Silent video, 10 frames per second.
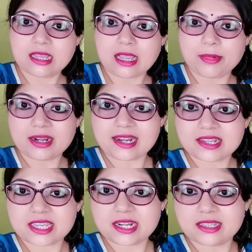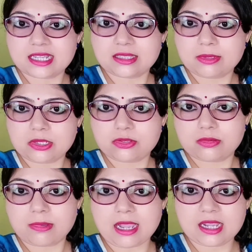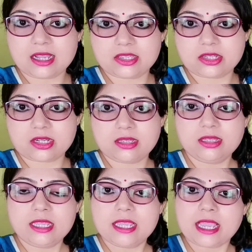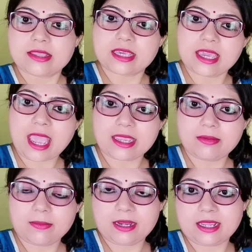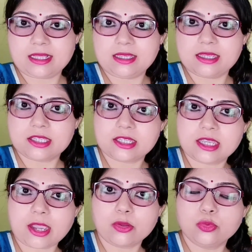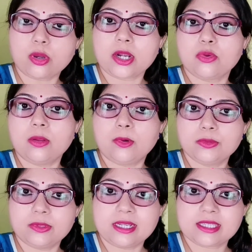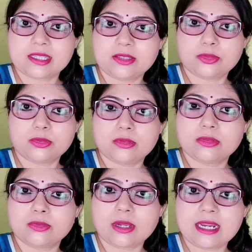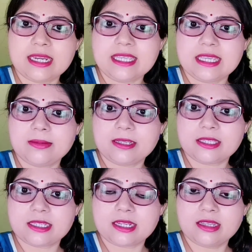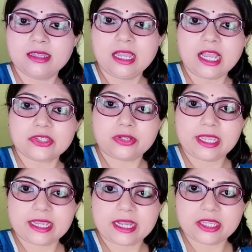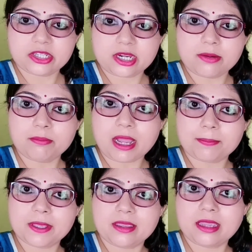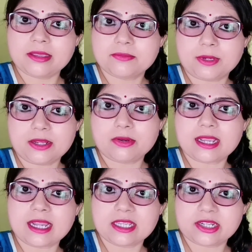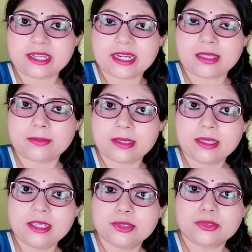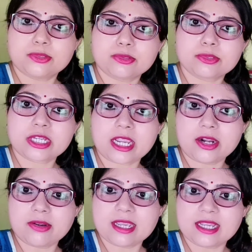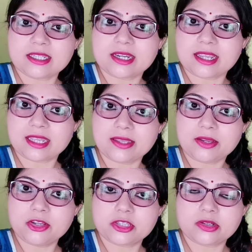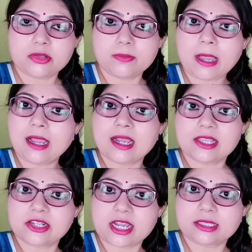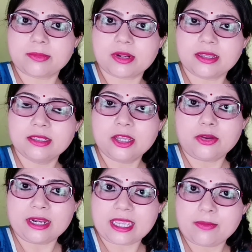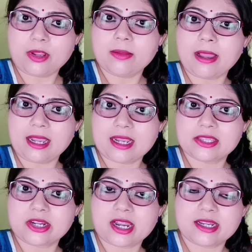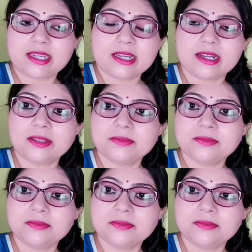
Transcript: আমার রাইট সাইডে দেখতে পাচ্ছ ভাঙা কাজটা সেই একইভাবে রেখে দিয়েছি এখন দোকানগুলো বন্ধ আছে তো দোকানে নিয়ে যেতে পারছি না আসলে এই কাঁচটার মাপে মানে ওরা কাঁচটা কেটে দেবে তো সেই কারণে কাঁচটা রেখে দেওয়া হয়েছে নয়তো ভাঙা কাঁচে রাখতাম না অনেকেই বলে ভাঙা কাঁচে রাখা ঠিক না